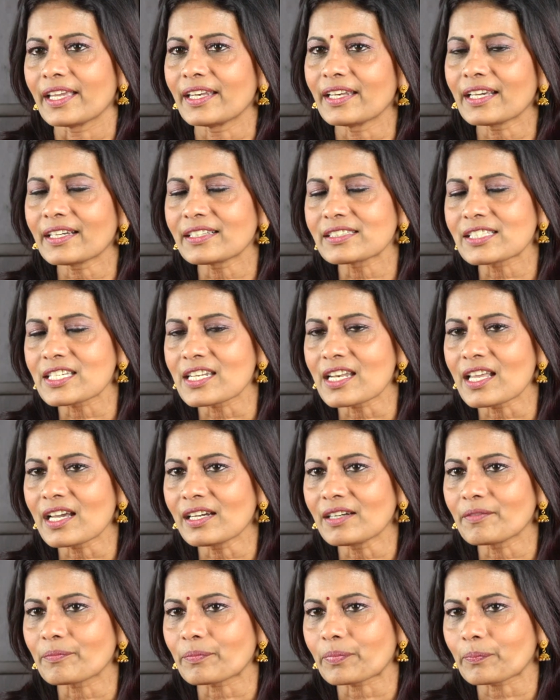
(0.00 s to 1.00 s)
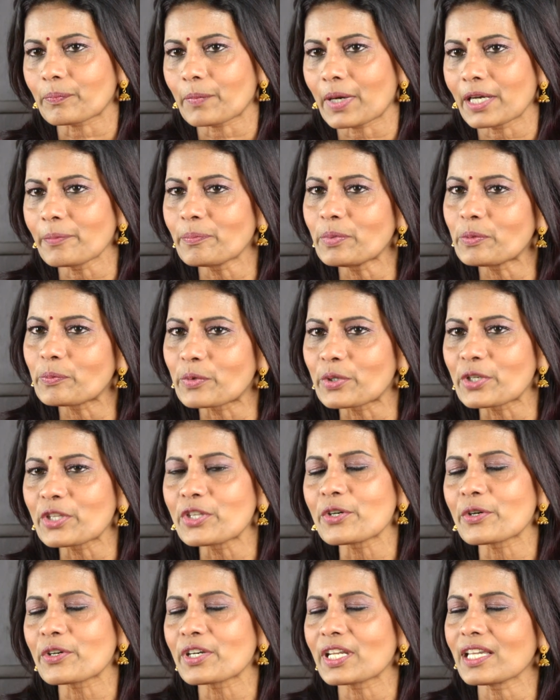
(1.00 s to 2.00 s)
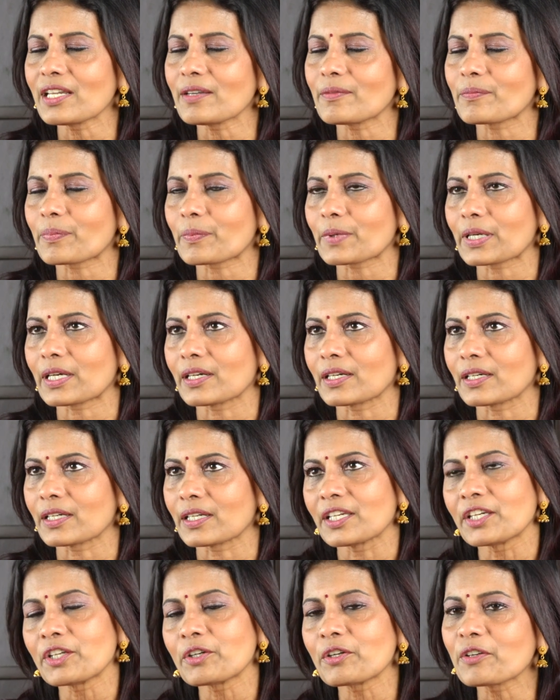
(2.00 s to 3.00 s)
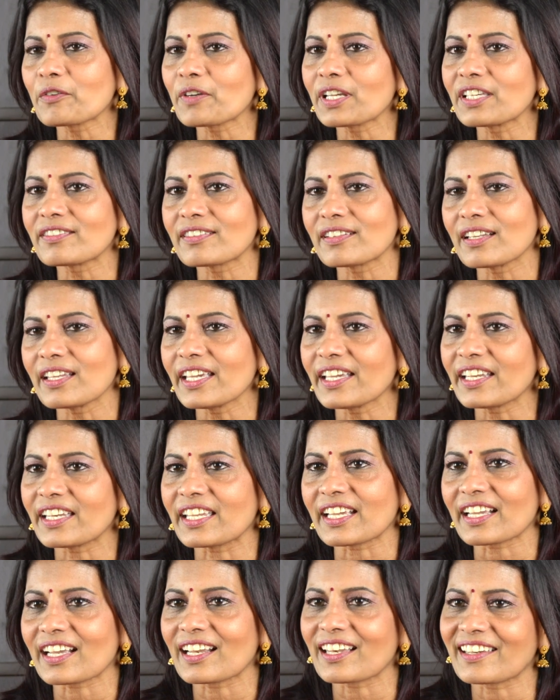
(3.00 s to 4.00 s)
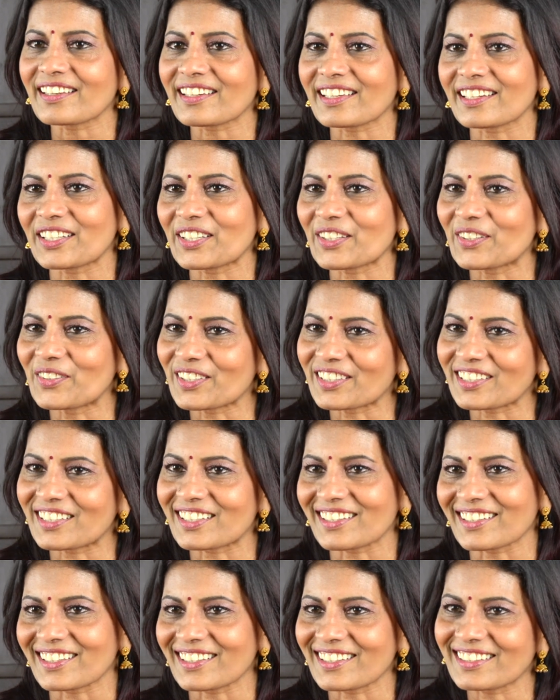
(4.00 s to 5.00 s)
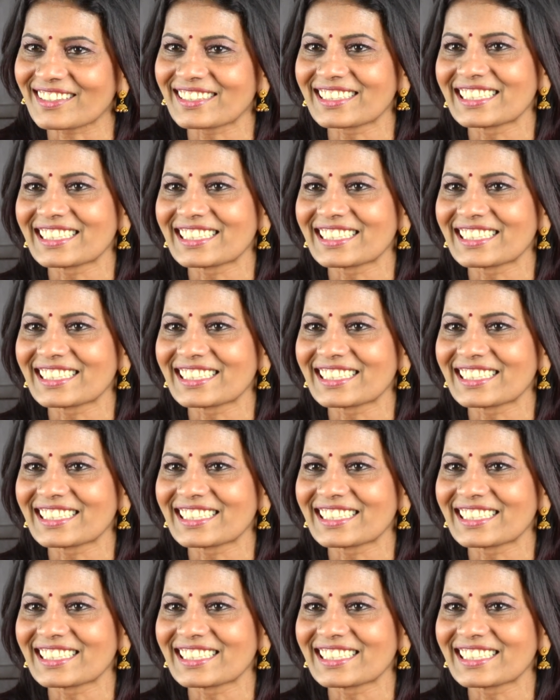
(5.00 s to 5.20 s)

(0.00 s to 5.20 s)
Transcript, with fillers: என்ன ஆச்சுன்னா படிப்பு முடிஞ்சோடனே இருபது வயசுலேயே என்னைய கல்யாணம் கட்டி கொடுத்துட்டாங்க